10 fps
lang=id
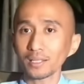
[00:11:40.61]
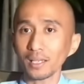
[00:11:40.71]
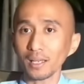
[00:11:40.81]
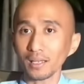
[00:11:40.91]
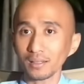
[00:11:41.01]

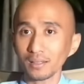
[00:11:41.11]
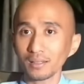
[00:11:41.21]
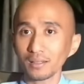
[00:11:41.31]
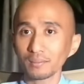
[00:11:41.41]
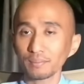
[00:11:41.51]
sehat,
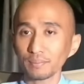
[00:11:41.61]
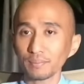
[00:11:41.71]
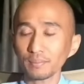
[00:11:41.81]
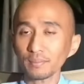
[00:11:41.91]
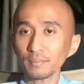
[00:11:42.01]

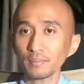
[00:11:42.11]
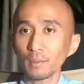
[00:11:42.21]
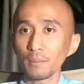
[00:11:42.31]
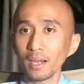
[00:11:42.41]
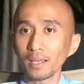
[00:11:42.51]

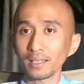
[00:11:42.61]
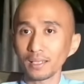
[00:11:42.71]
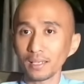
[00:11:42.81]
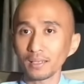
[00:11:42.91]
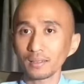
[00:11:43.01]

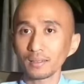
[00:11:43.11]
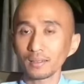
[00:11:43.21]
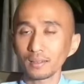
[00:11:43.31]
bahagia,